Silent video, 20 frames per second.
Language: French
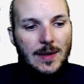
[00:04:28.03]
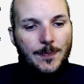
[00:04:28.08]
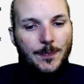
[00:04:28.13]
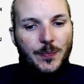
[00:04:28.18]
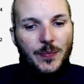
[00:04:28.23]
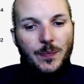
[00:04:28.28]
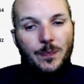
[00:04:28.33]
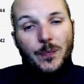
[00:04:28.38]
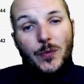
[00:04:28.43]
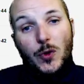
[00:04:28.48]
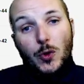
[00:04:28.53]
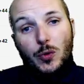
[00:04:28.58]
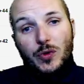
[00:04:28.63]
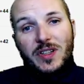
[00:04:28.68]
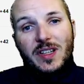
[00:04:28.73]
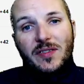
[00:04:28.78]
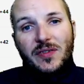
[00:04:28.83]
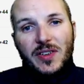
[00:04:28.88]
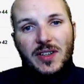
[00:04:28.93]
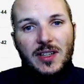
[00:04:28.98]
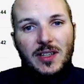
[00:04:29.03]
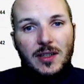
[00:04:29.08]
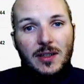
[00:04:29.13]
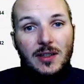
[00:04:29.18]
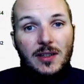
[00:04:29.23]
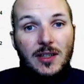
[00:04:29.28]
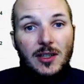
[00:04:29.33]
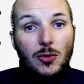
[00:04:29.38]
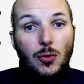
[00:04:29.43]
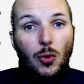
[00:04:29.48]
Donc ça fait
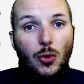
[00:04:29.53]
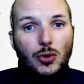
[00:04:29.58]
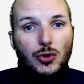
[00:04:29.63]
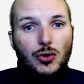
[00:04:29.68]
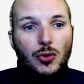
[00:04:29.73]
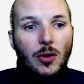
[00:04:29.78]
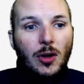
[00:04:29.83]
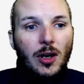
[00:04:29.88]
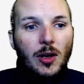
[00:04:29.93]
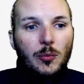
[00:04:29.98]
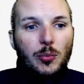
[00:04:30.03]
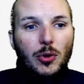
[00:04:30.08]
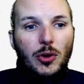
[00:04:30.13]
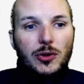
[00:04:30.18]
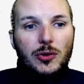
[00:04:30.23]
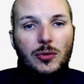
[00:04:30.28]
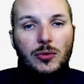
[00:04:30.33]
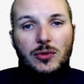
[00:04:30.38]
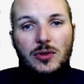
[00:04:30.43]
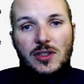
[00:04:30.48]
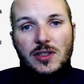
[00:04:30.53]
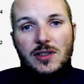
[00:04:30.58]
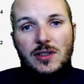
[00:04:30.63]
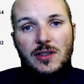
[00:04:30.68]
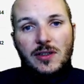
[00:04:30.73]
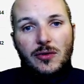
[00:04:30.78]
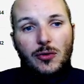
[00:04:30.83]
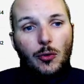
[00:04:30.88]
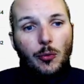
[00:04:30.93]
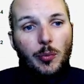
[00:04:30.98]
des, gros joueurs importants
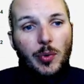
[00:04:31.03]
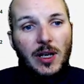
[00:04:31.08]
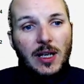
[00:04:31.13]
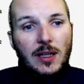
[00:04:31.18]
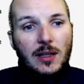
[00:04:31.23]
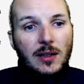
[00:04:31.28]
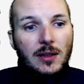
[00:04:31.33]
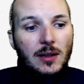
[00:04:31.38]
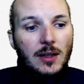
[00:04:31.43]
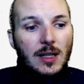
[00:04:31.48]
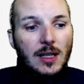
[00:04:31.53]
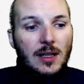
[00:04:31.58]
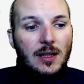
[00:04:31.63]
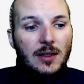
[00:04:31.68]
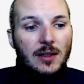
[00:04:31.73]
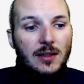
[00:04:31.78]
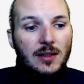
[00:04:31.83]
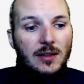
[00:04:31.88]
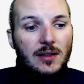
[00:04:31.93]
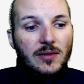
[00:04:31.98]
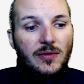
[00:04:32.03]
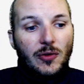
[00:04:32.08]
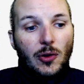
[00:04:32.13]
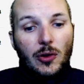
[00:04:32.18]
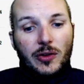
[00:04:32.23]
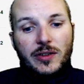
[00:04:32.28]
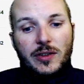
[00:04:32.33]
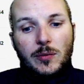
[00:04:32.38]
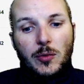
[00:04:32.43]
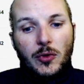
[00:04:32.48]
qui sont pas là et
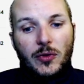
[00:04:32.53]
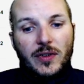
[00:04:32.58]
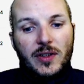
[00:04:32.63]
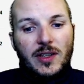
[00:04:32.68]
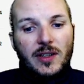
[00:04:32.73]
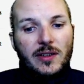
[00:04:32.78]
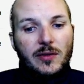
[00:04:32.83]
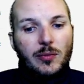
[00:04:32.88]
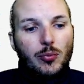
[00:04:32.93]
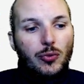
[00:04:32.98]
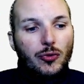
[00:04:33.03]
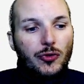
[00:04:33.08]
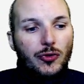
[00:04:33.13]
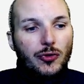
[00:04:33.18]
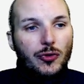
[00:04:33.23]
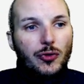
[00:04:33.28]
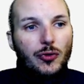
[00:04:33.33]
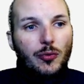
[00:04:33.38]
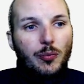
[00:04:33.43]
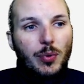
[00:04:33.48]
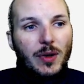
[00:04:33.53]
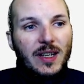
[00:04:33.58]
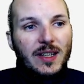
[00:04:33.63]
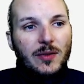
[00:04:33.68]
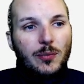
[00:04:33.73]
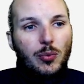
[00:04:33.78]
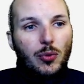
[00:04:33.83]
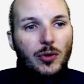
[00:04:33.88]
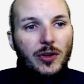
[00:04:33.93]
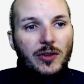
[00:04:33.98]
forcément ça laisse plus de
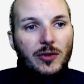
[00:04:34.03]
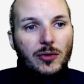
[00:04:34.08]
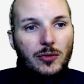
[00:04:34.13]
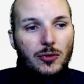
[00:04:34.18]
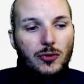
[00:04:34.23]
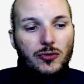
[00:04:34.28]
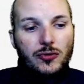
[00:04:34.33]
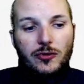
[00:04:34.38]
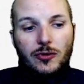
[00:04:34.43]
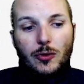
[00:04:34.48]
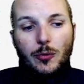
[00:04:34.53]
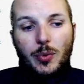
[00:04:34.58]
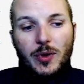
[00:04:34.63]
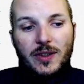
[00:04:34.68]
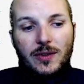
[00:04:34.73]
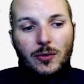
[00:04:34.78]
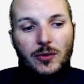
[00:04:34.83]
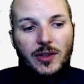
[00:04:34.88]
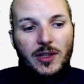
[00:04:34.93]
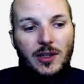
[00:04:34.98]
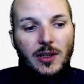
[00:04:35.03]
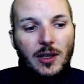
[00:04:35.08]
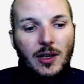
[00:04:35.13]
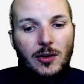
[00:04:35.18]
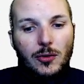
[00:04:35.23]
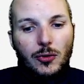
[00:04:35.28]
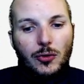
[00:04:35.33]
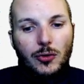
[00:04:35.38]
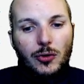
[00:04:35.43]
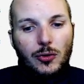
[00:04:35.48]
place pour les autres. Je vous en présenterai
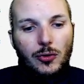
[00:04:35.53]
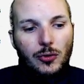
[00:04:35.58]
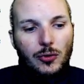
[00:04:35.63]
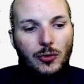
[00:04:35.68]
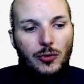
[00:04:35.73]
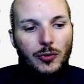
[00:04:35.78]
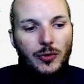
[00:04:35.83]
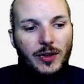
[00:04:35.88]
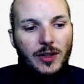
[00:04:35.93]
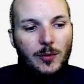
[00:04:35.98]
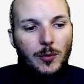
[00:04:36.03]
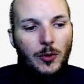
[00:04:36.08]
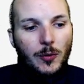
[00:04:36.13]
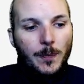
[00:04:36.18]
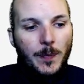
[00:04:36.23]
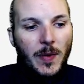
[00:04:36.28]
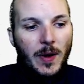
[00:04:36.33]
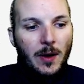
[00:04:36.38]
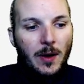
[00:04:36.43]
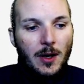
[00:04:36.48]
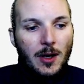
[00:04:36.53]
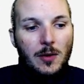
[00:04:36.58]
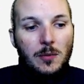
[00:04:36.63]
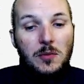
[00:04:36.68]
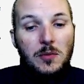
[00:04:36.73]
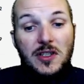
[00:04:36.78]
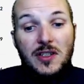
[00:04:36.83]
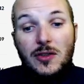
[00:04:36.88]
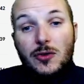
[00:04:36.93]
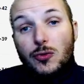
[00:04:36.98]
un autre euh, notamment.
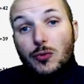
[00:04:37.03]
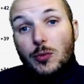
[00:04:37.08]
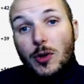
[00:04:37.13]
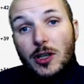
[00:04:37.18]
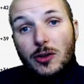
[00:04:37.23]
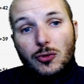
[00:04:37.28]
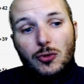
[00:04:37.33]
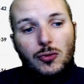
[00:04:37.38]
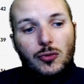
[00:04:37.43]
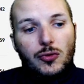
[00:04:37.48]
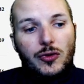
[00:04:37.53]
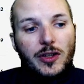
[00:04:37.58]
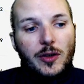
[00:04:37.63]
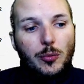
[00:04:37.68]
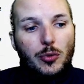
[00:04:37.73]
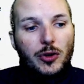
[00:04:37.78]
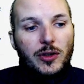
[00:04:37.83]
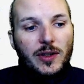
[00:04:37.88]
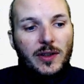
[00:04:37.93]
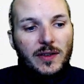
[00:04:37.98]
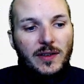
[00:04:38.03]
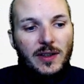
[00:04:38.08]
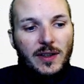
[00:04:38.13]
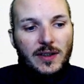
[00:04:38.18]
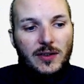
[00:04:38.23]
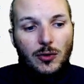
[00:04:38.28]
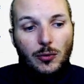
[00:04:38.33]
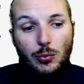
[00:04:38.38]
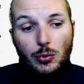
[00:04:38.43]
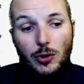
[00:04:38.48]
Mais Zubac du coup ça peut être
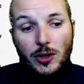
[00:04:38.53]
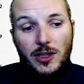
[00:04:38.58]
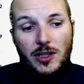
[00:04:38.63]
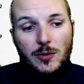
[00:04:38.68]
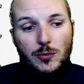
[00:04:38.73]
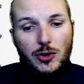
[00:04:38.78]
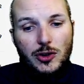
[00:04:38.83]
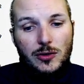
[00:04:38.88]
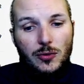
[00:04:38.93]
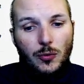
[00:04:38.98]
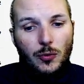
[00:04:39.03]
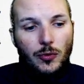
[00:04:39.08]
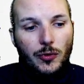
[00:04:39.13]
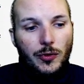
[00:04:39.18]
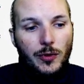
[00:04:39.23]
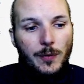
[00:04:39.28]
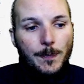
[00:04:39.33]
intéressant pour la Game 11.